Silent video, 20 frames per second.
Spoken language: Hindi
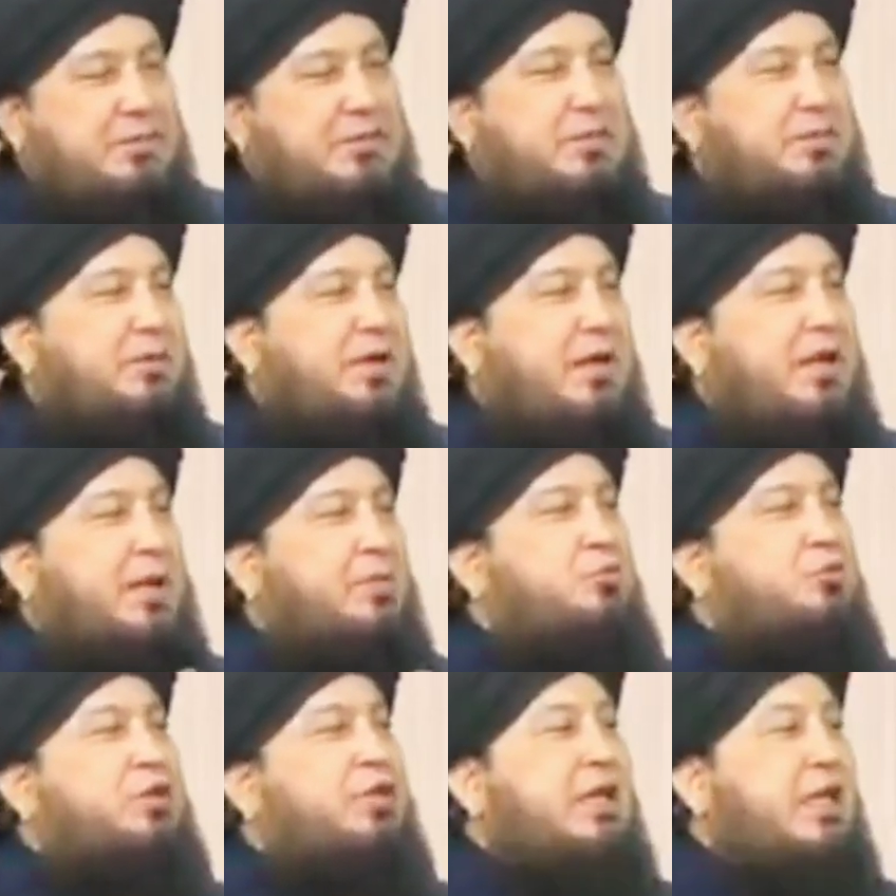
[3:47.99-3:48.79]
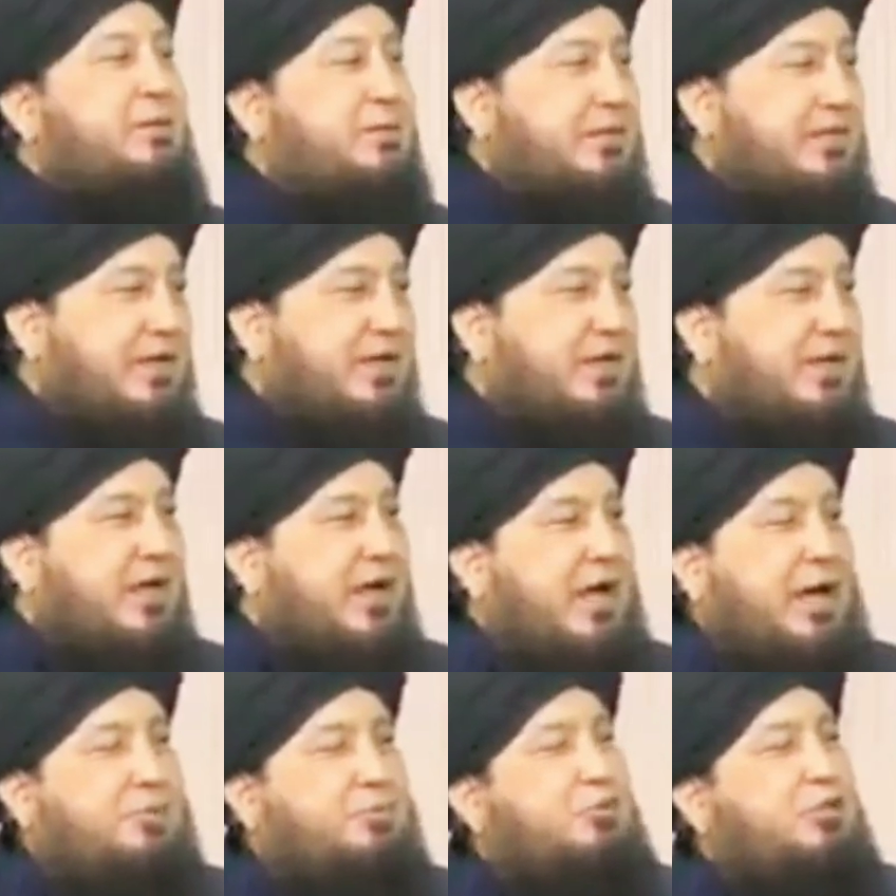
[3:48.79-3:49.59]
मतलब मेरा नाम मुनीर अहमद
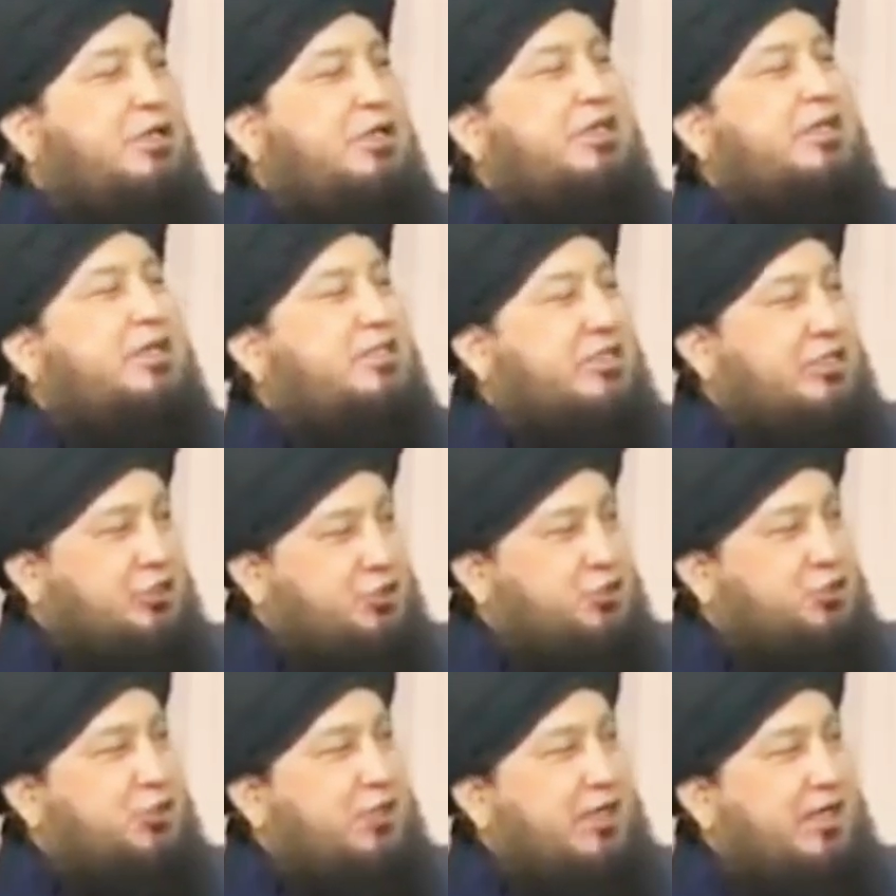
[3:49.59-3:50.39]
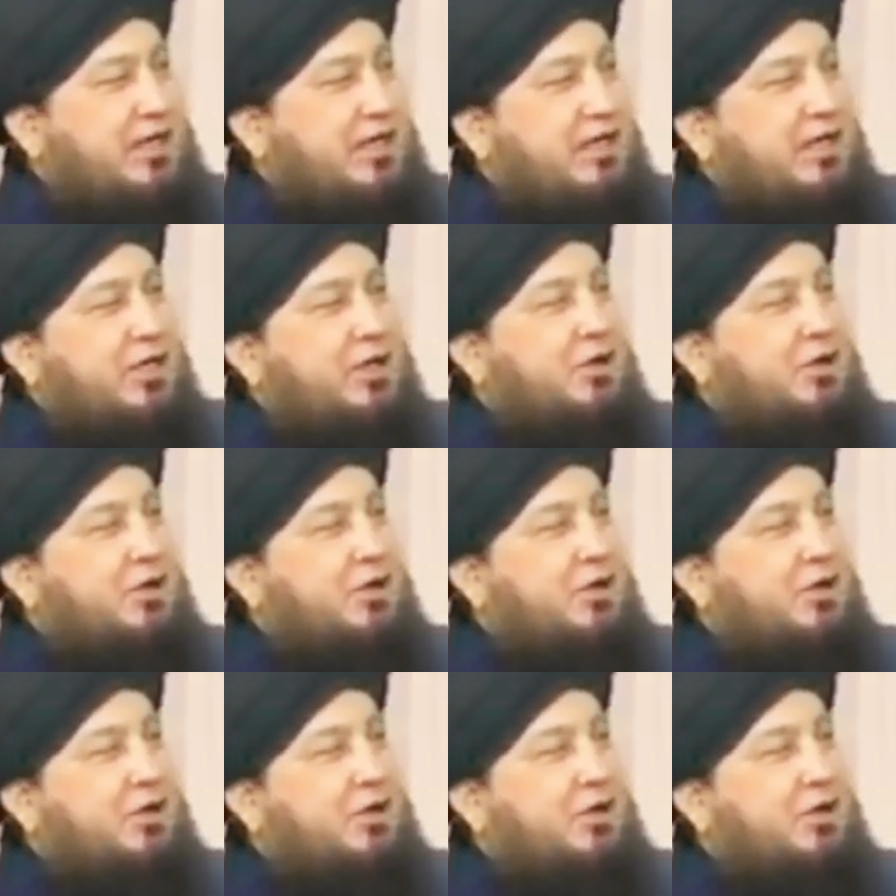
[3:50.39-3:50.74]
है अब मुनीर के तीन सौ है